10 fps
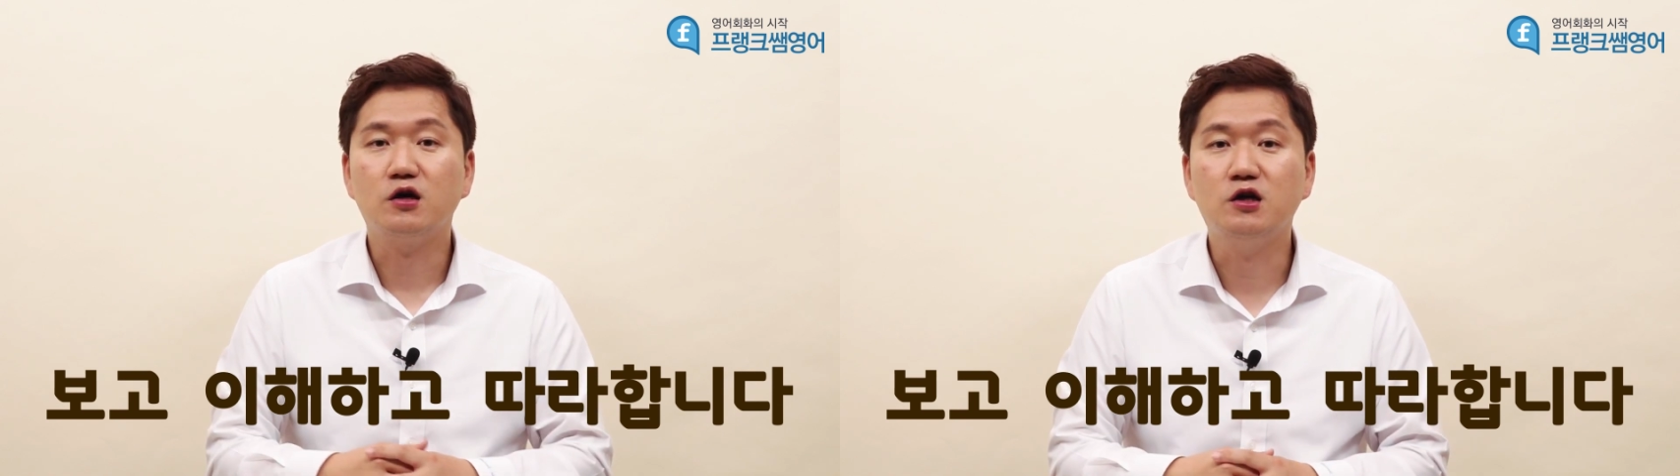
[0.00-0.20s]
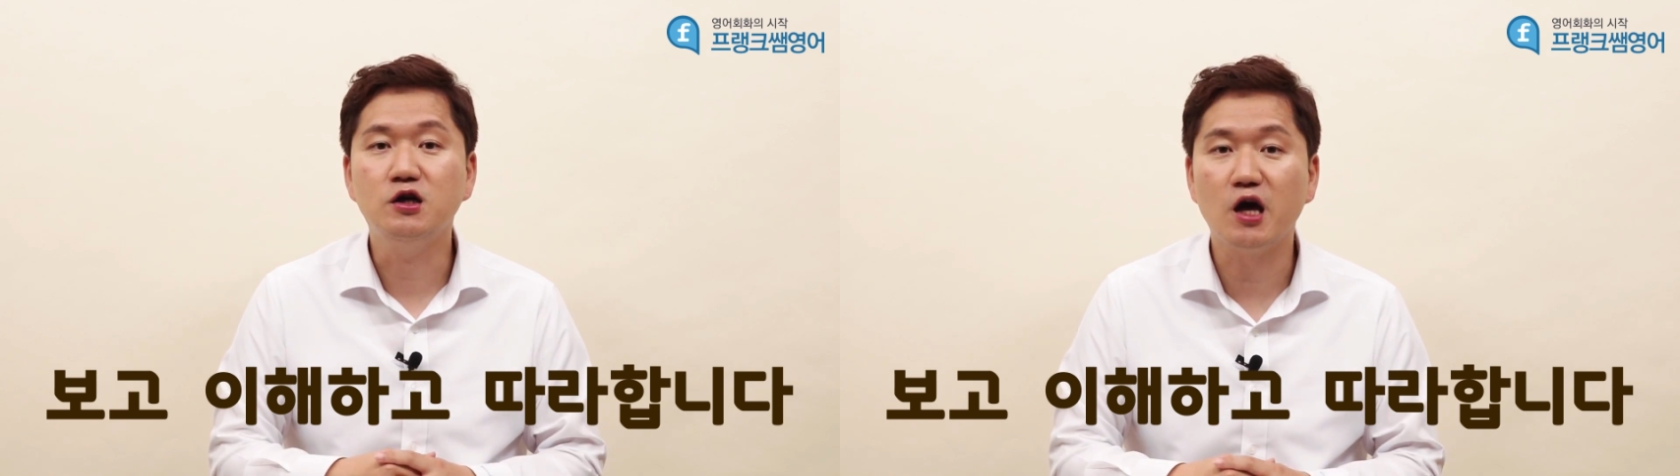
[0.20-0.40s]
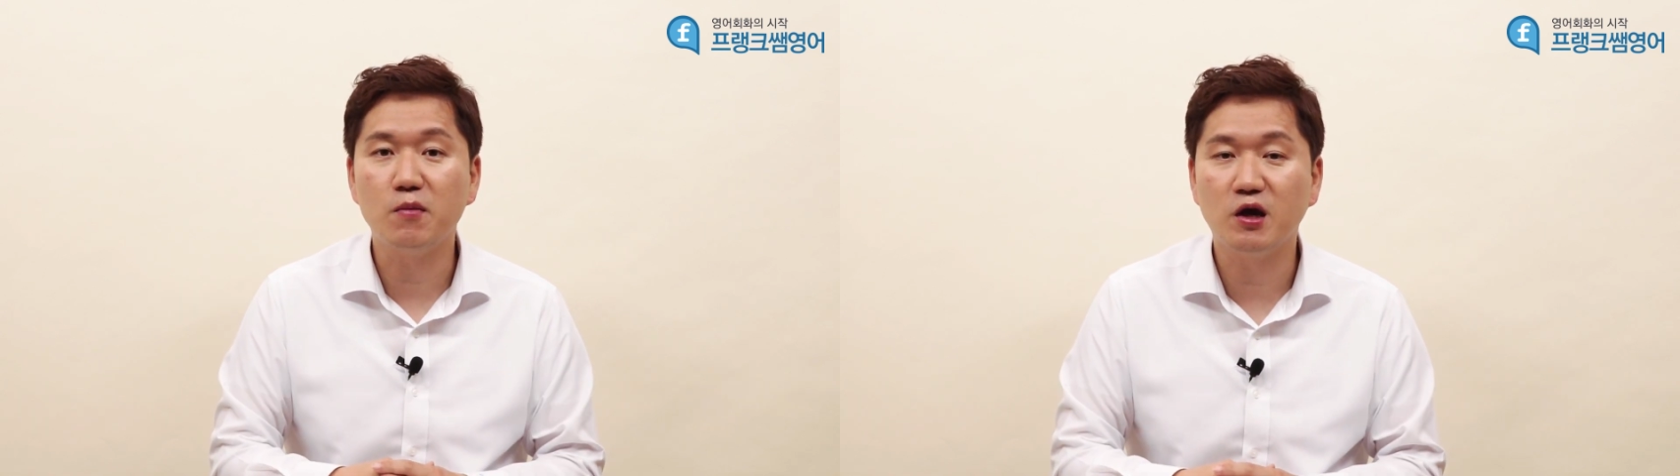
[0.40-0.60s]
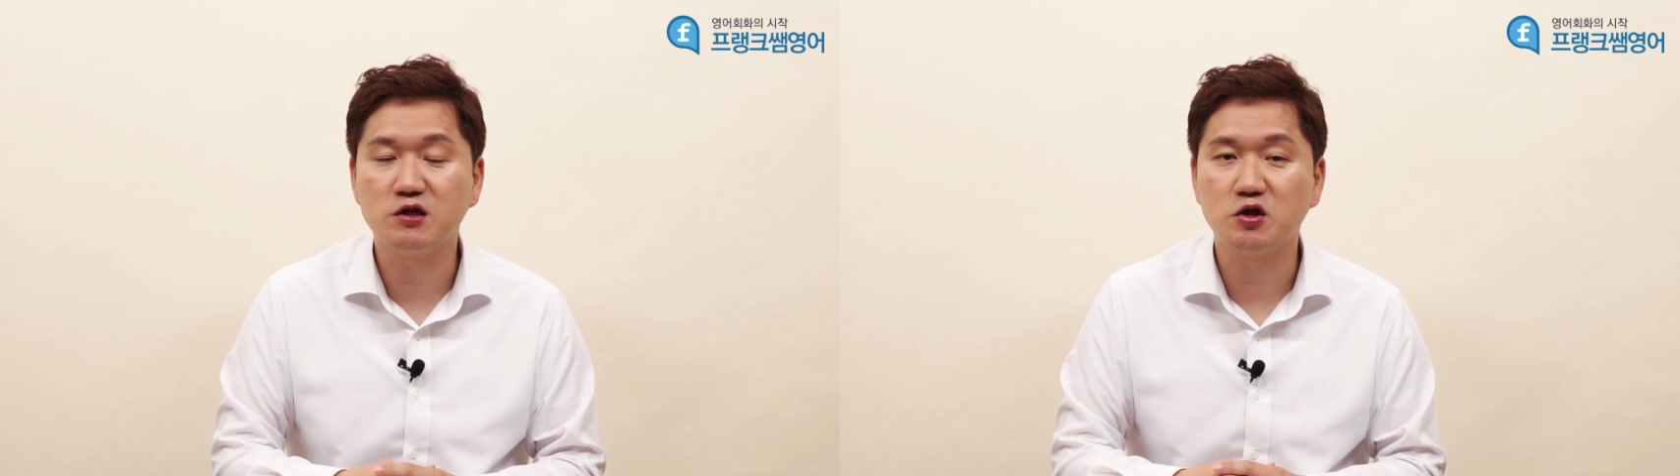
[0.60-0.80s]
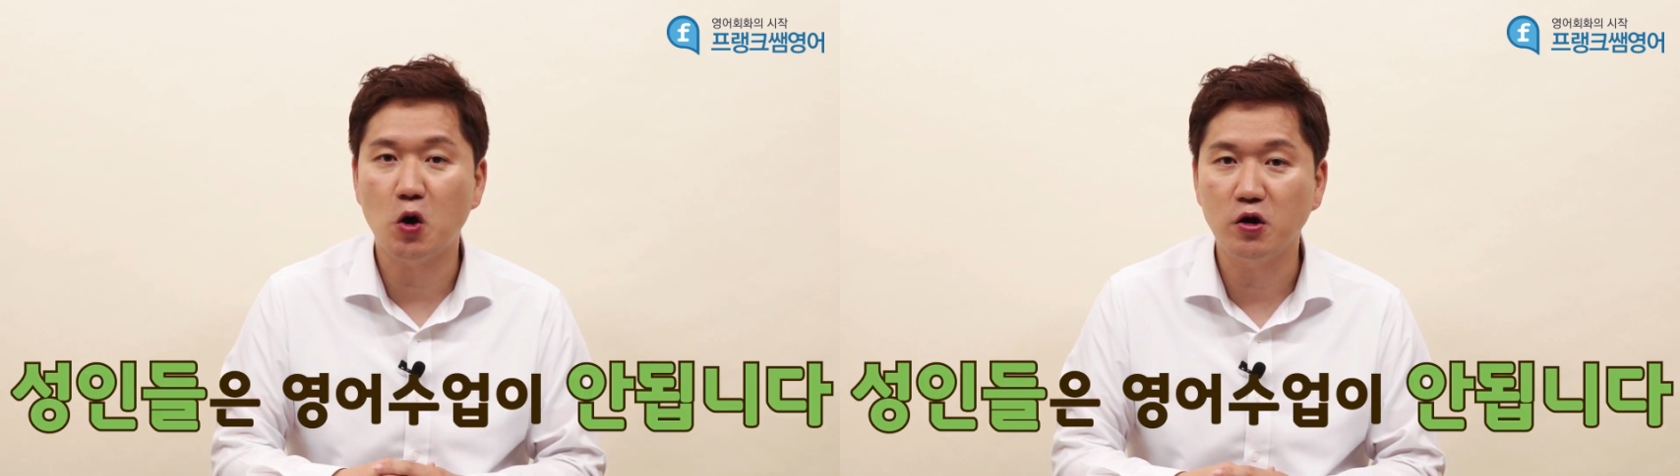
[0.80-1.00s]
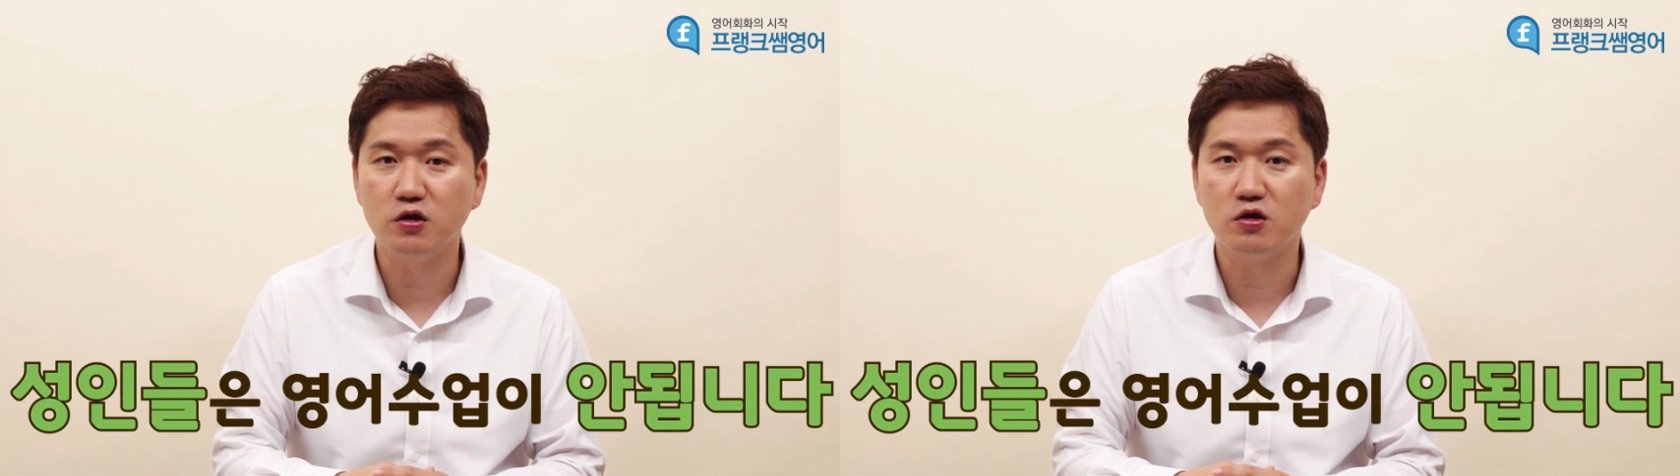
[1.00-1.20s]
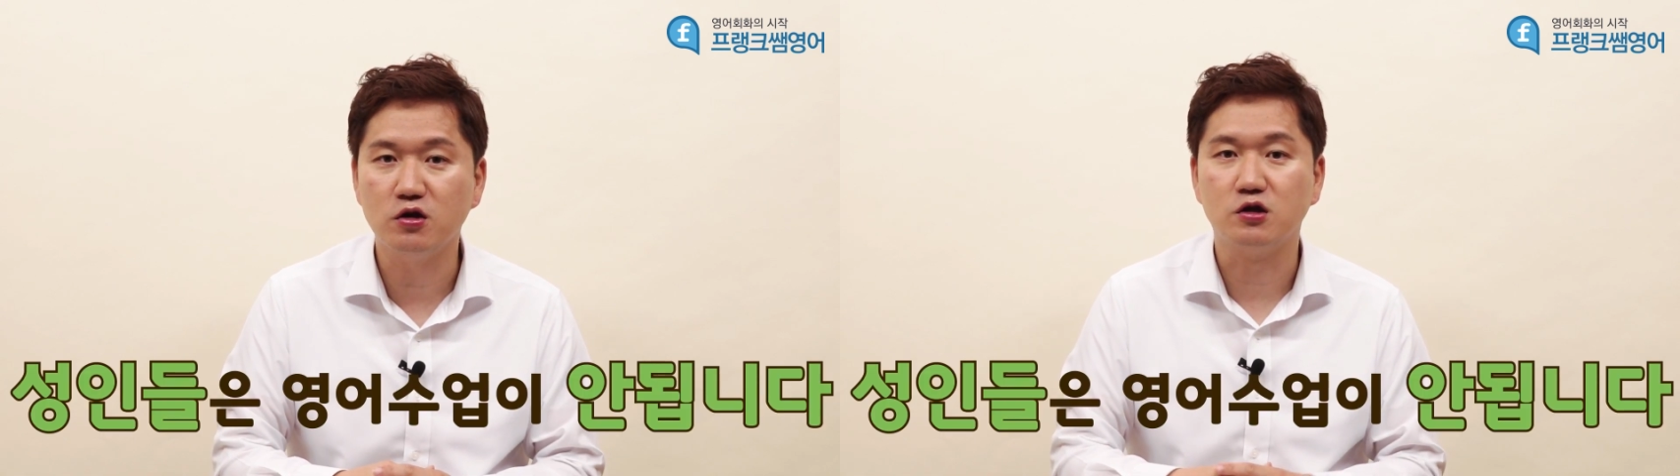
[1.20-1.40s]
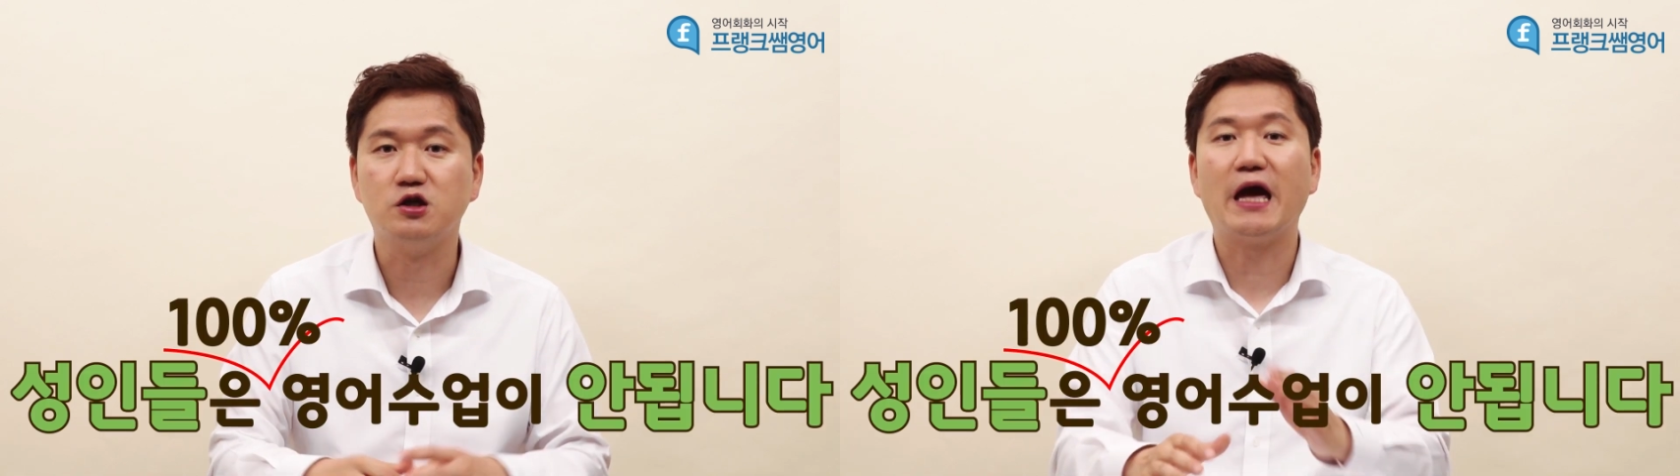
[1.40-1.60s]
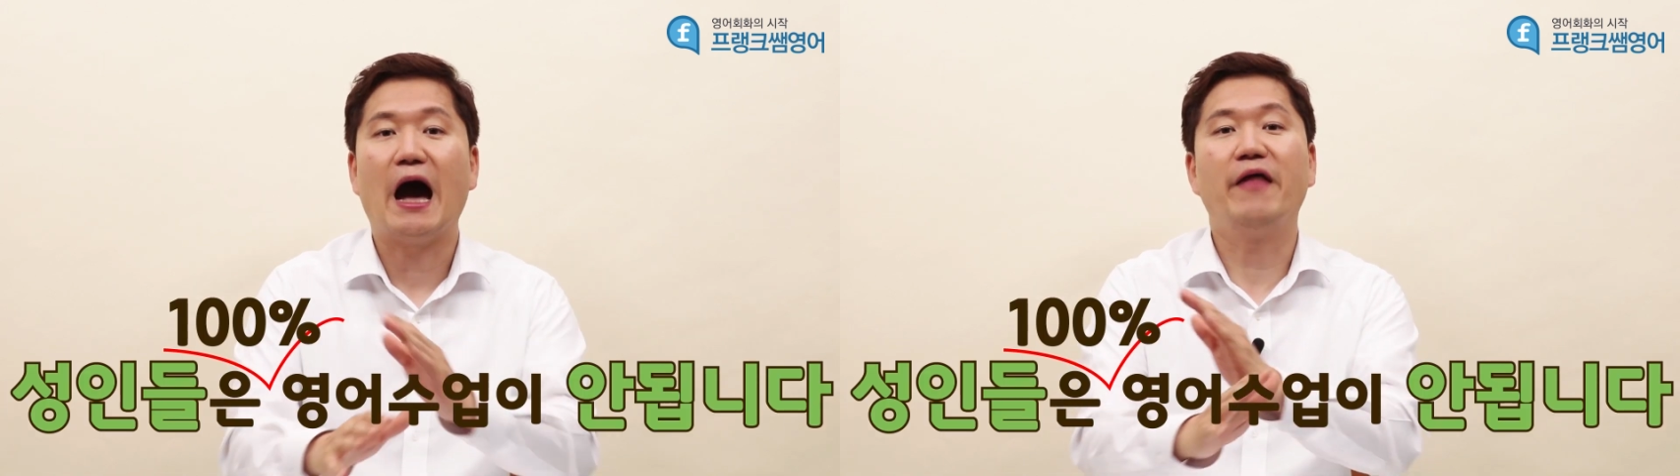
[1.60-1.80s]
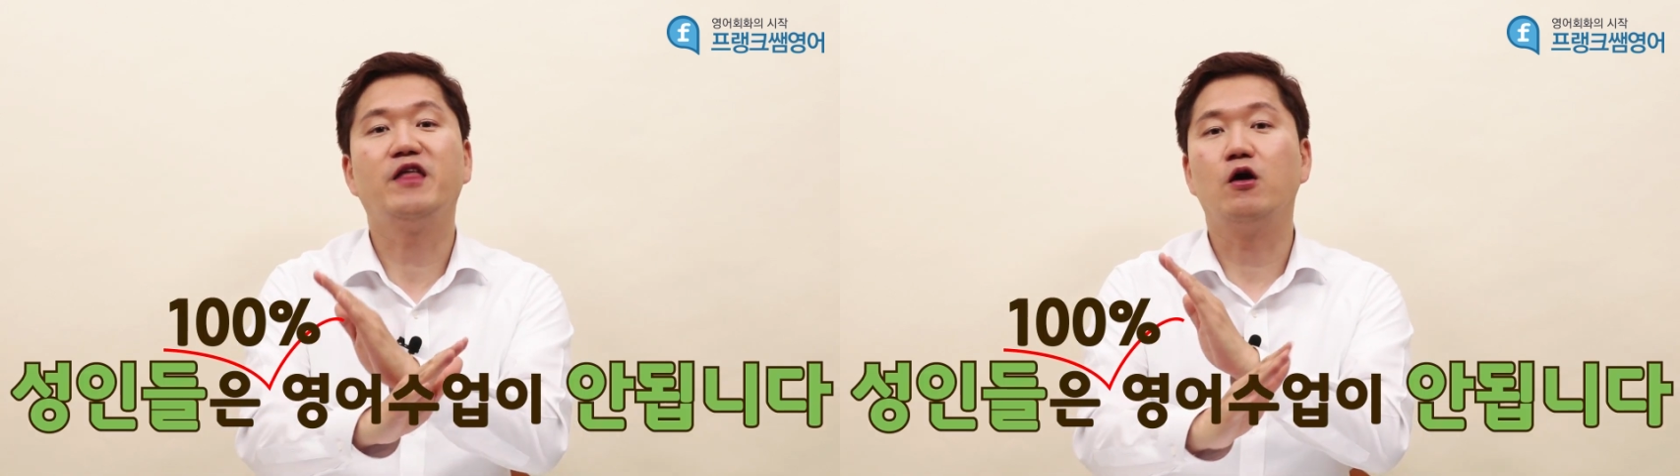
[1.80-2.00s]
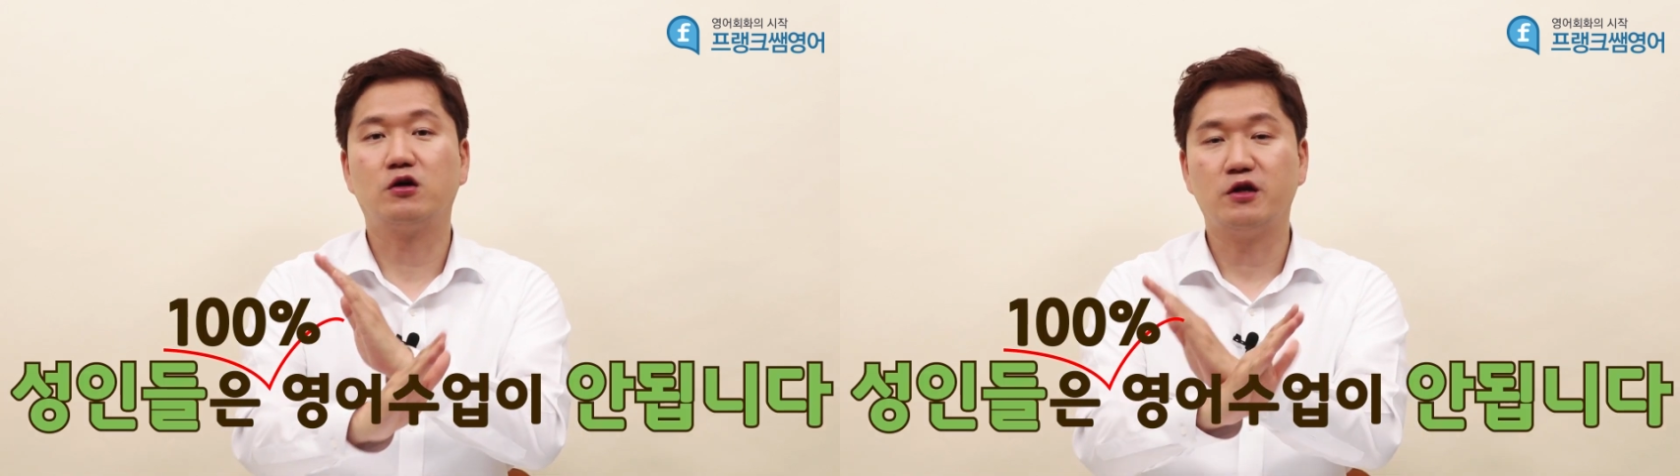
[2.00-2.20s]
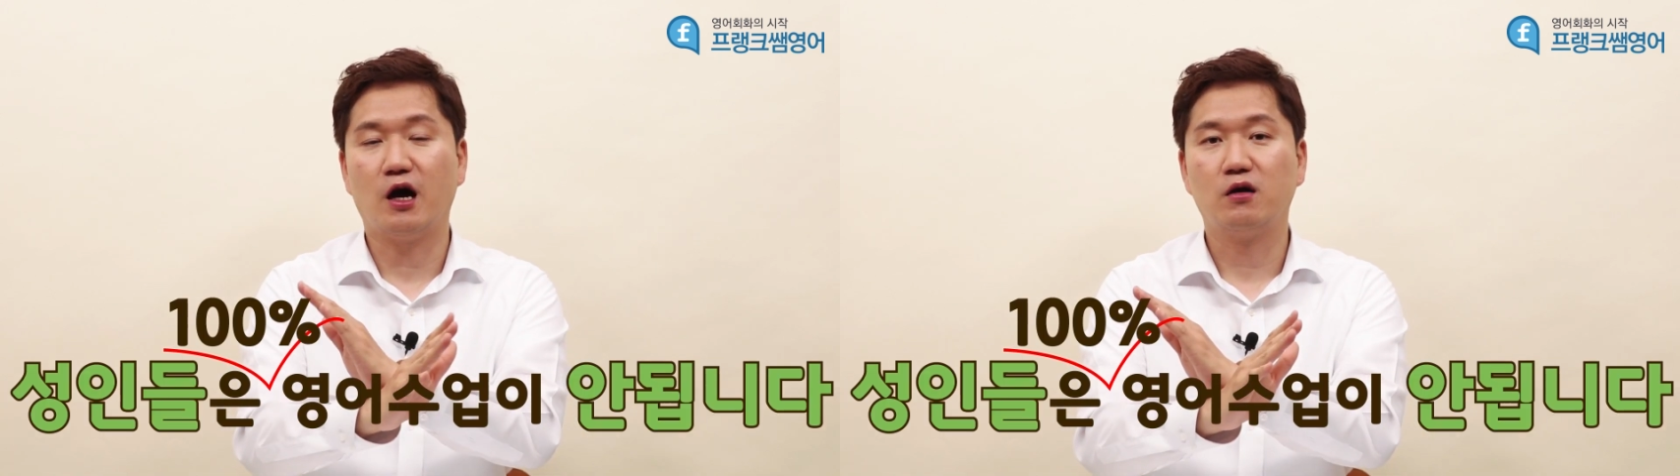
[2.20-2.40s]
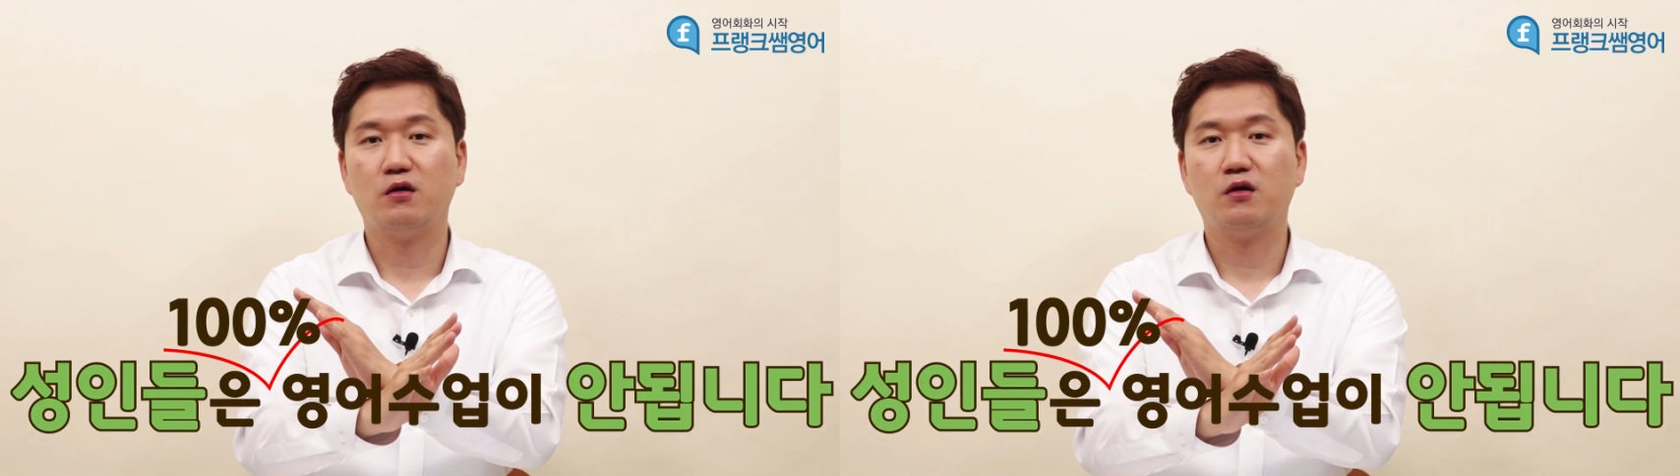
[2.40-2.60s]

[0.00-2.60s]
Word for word: 그에 비해서 성인들은 그게 안 돼요, 그냥.